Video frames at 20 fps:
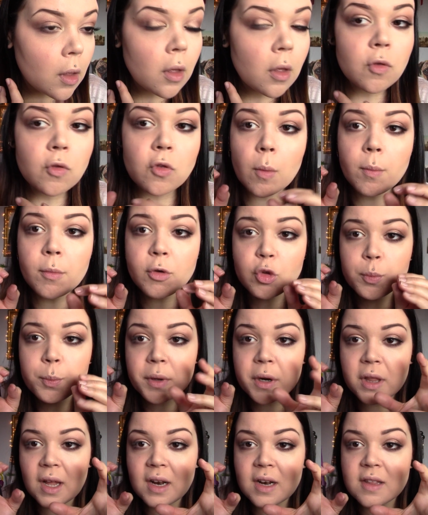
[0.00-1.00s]
Só mesmo
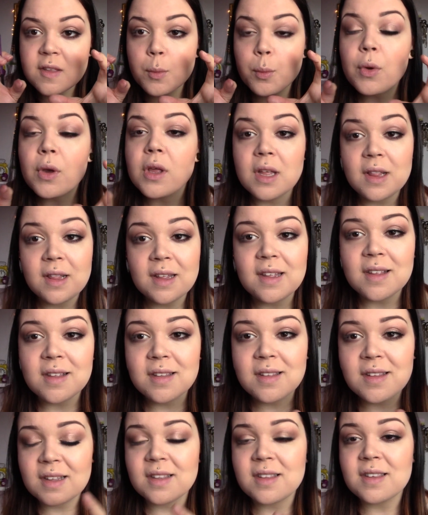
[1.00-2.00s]
para dar assim um bocadinho
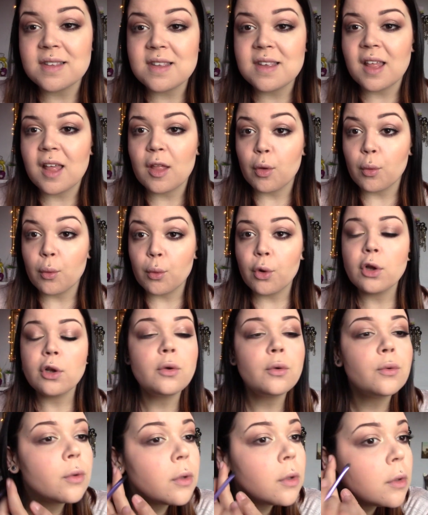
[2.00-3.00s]
de intensidade ao
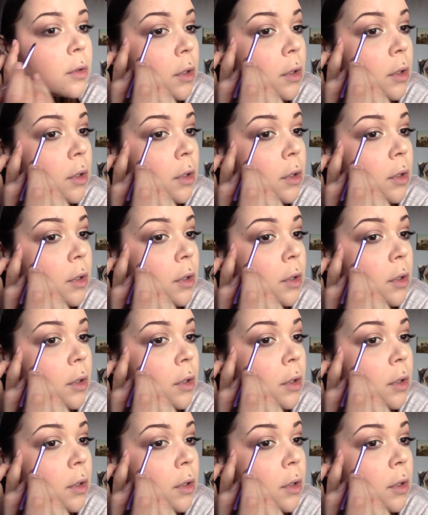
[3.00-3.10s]
olho